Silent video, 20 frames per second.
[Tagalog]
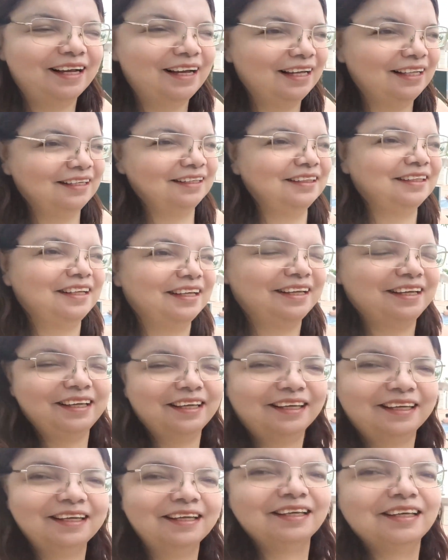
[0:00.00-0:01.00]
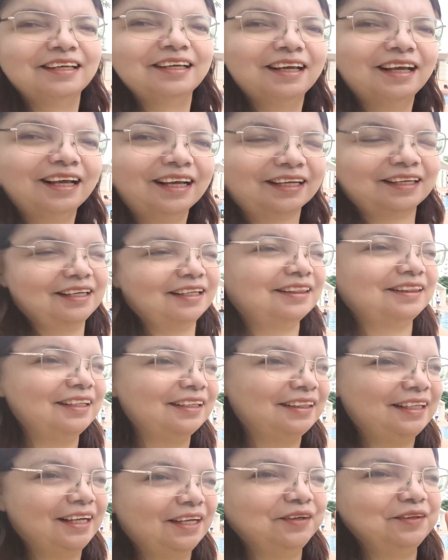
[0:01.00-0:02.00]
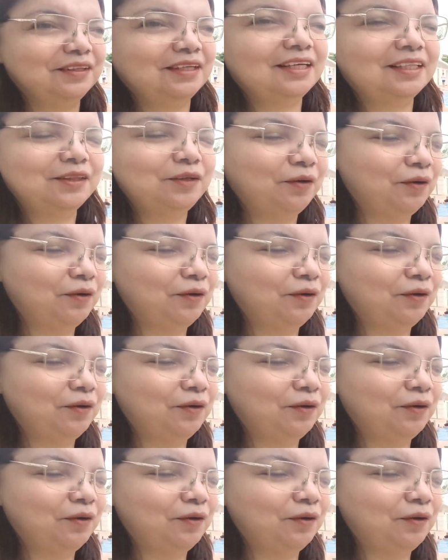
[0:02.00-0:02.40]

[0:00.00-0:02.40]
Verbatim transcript: holiday. Akyat na tayo dito